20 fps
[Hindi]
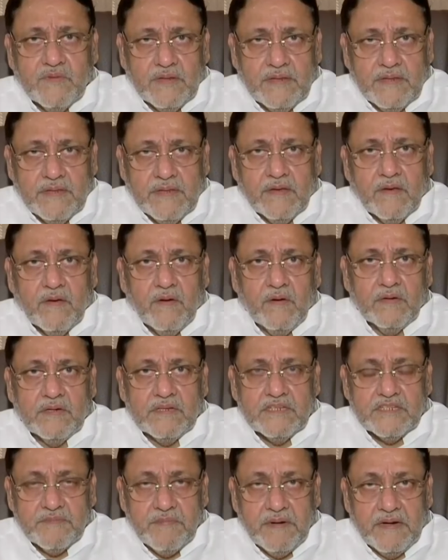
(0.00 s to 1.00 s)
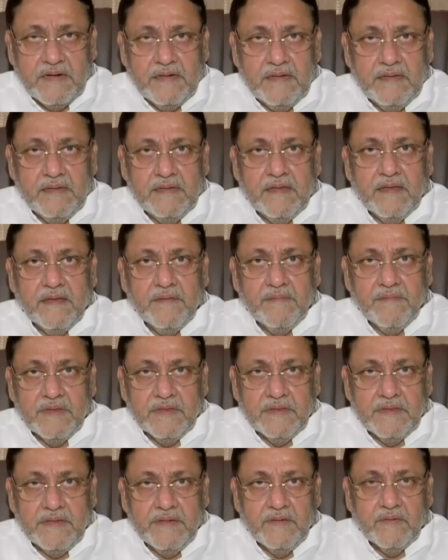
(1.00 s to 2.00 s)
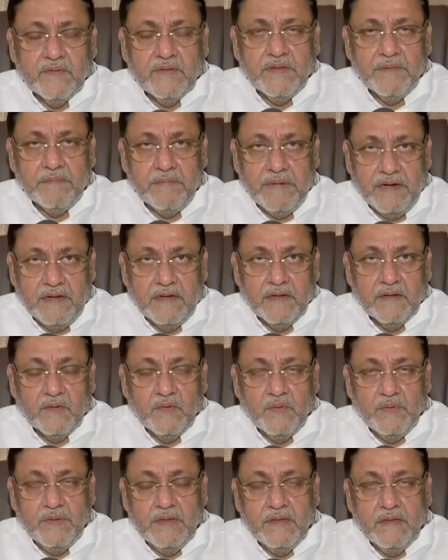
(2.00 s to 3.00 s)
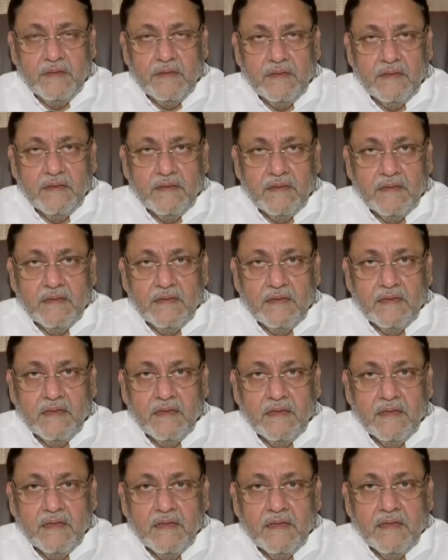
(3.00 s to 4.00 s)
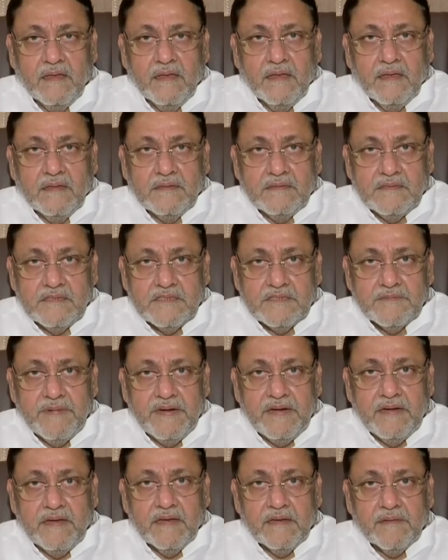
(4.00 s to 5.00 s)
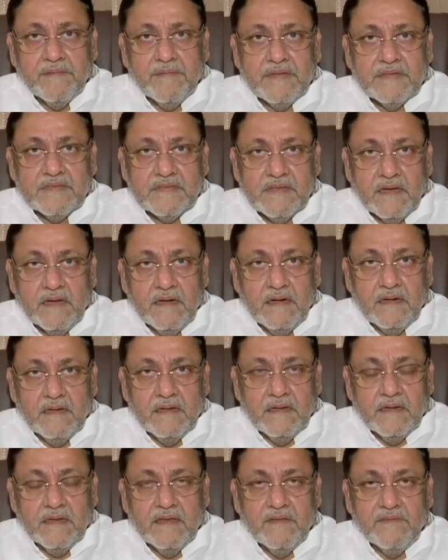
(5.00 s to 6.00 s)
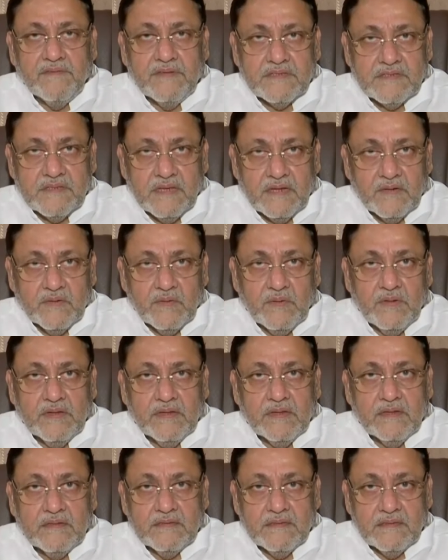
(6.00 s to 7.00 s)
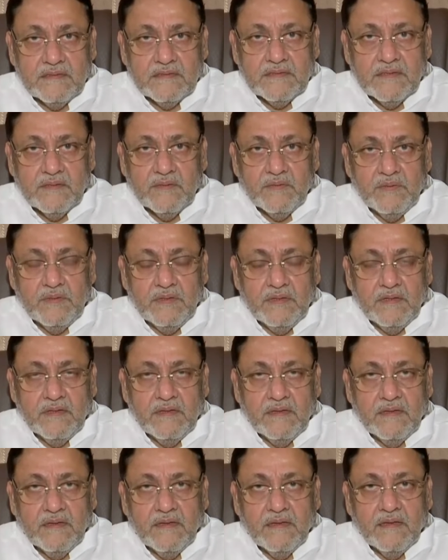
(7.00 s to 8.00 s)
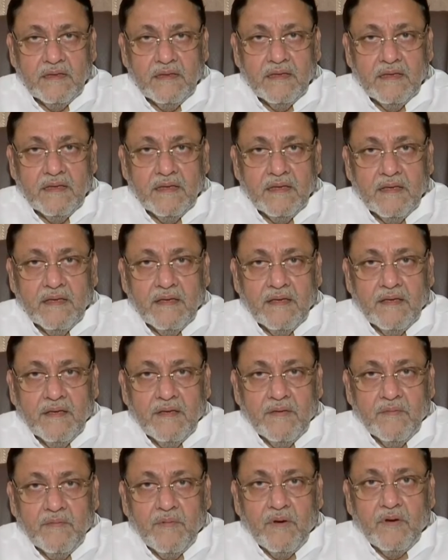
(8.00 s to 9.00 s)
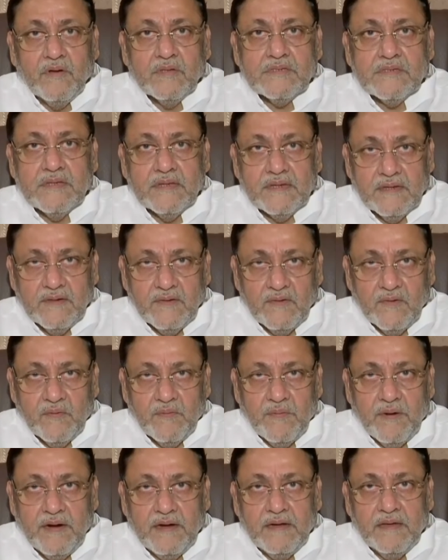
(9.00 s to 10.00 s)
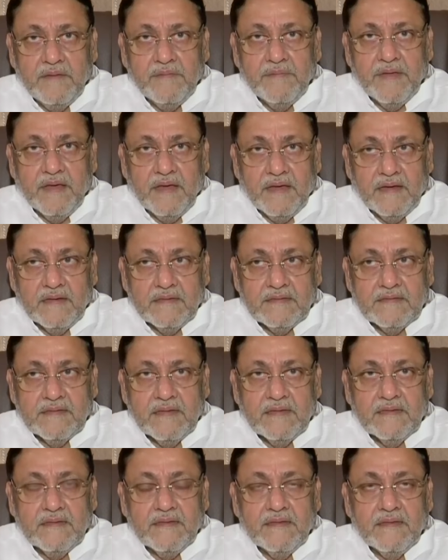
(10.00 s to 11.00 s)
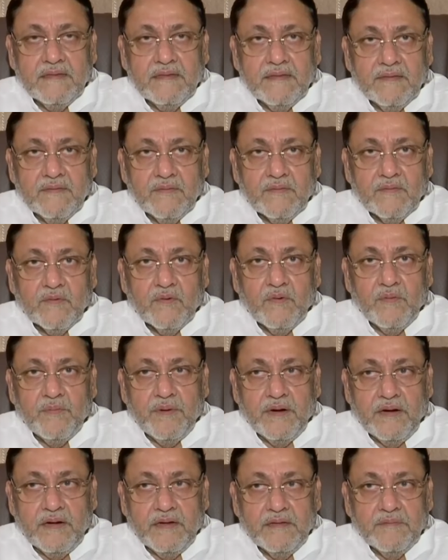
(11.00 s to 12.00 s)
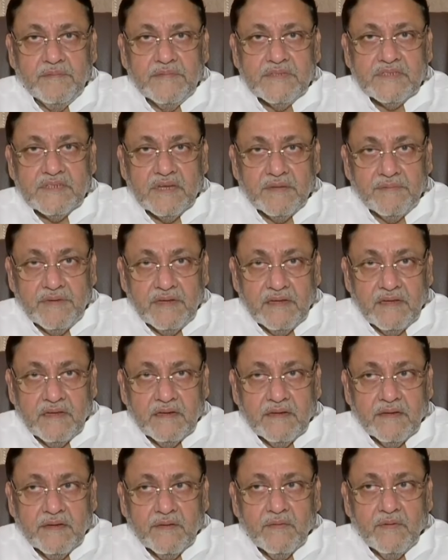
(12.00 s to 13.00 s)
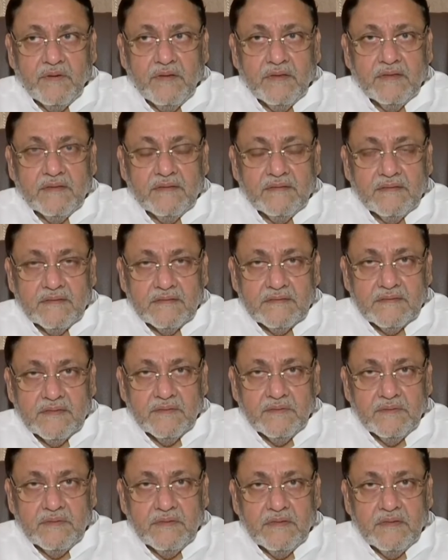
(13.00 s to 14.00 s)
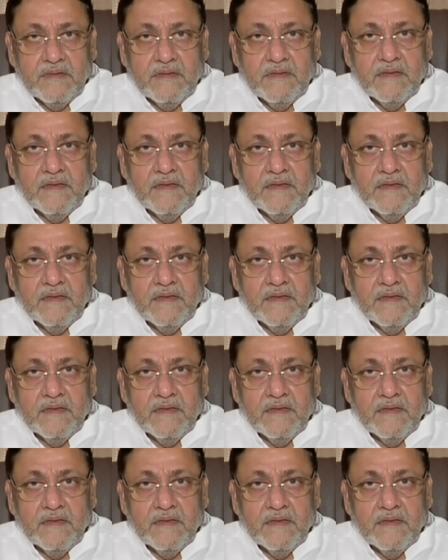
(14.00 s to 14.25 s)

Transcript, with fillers: राष्ट्रवादी कांग्रेस पार्टी के मंत्रियों की बैठक हुई जिस बैठक में संगठन के विस्तार को लेकर चर्चा हुई बहुत सारे लोग पार्टी में आना चाहते हैं उनको पार्टी में शामिल करने को लेकर चर्चा हुई